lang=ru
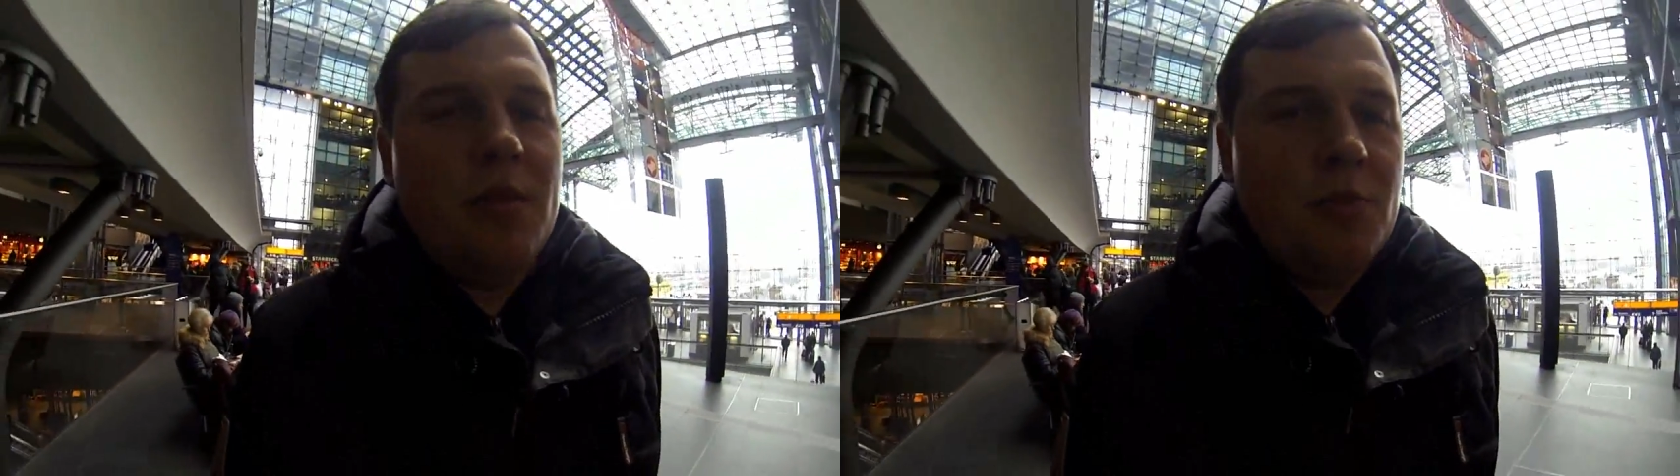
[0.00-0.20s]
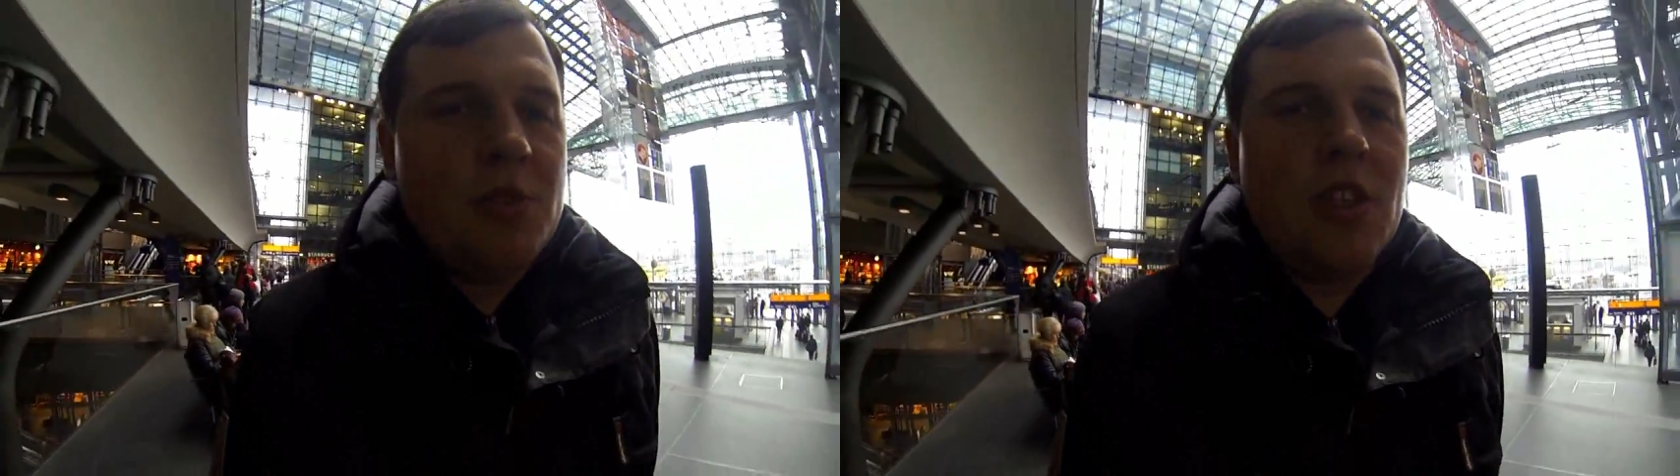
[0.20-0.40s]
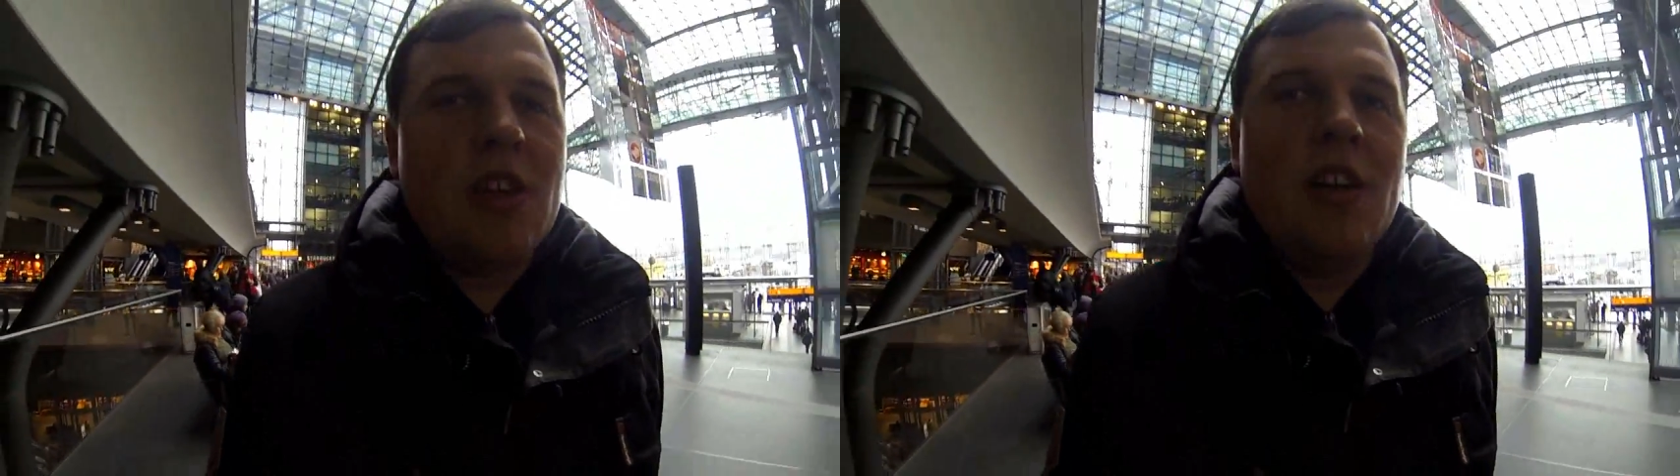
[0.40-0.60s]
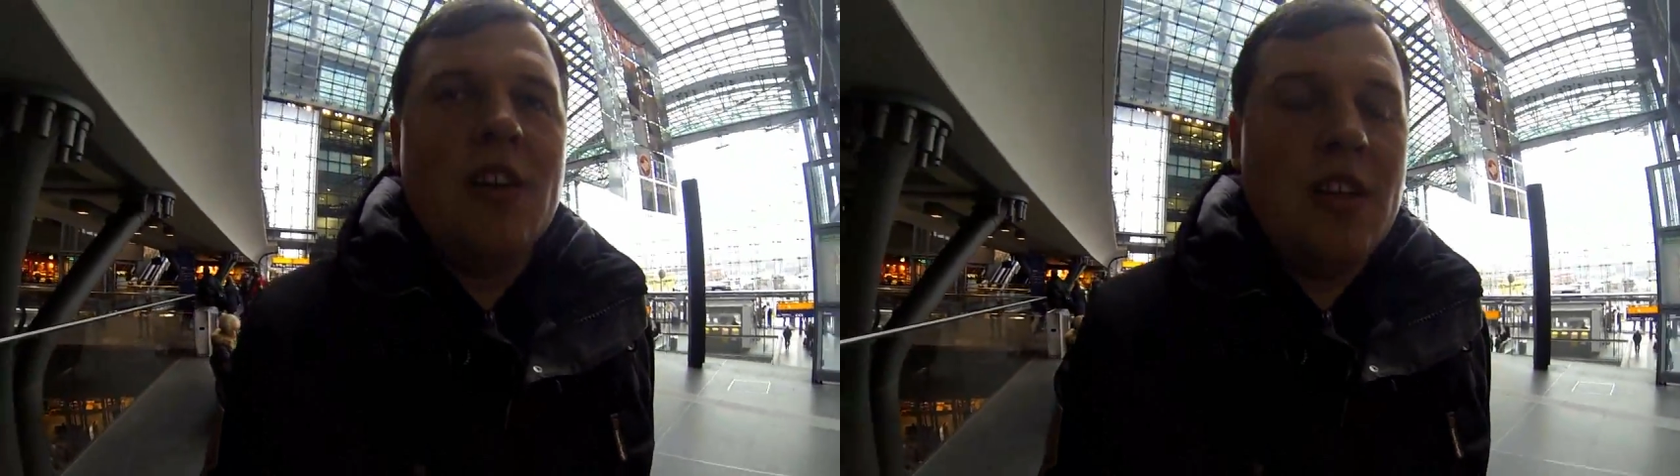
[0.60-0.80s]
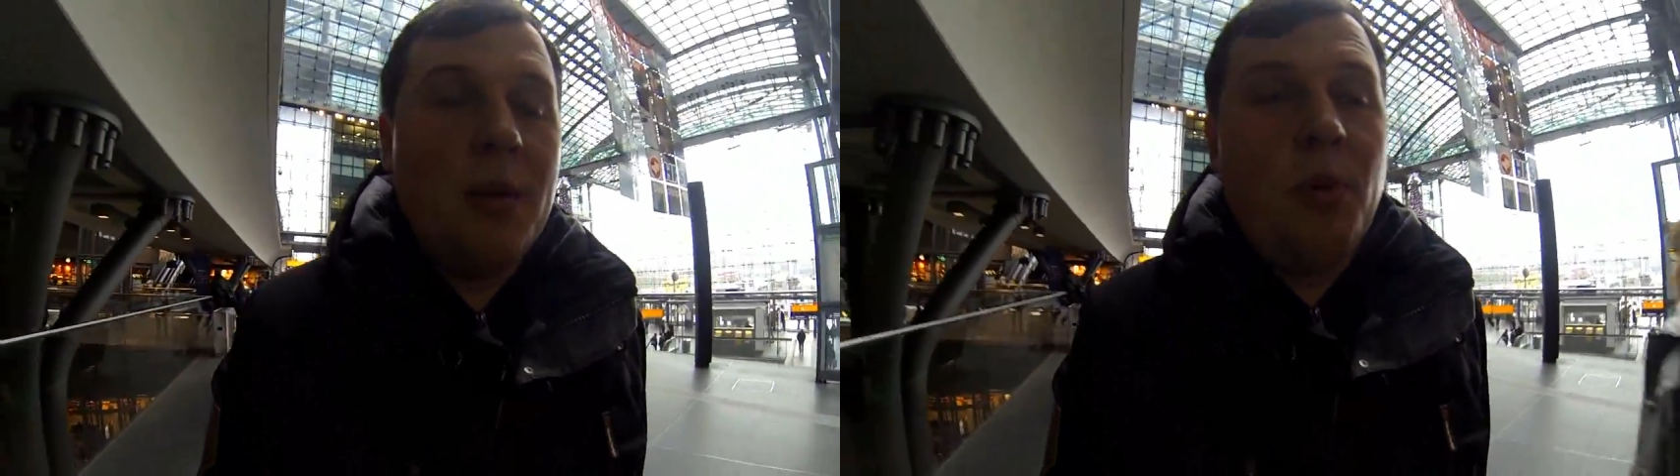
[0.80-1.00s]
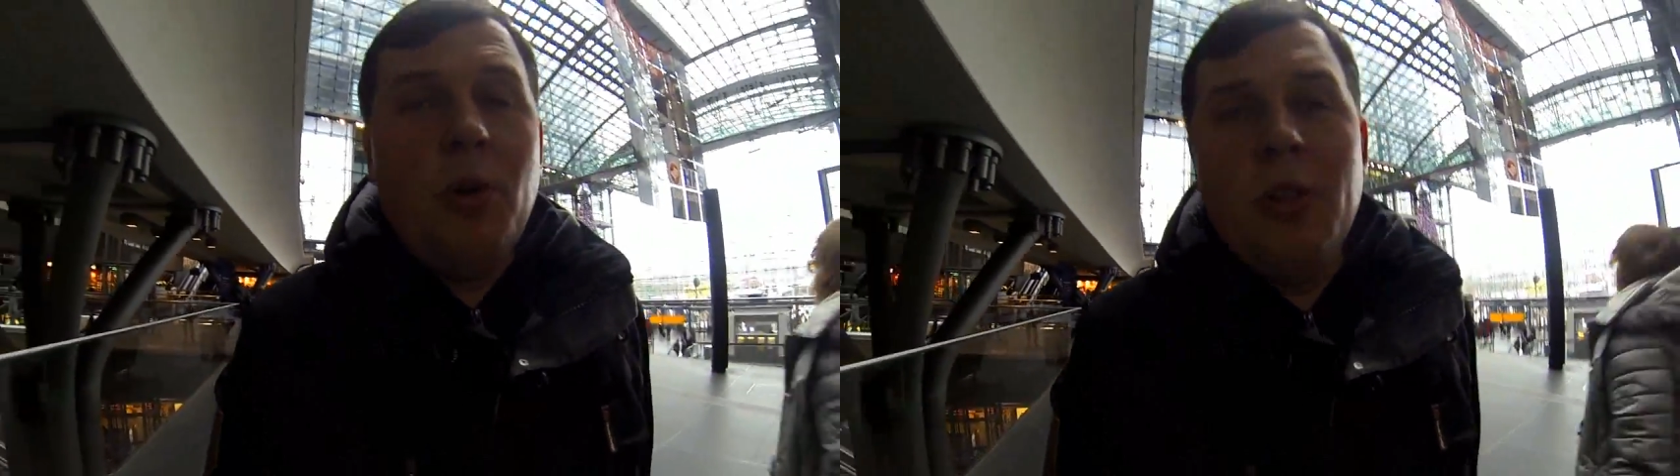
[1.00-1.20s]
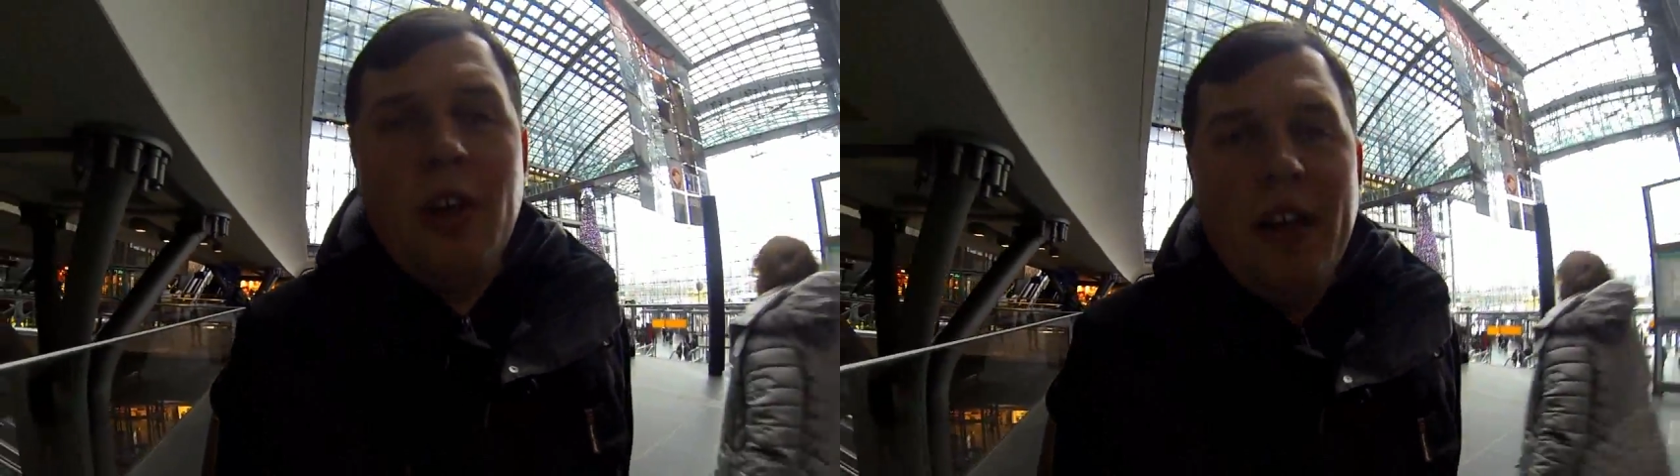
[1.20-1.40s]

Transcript: мусор на пол.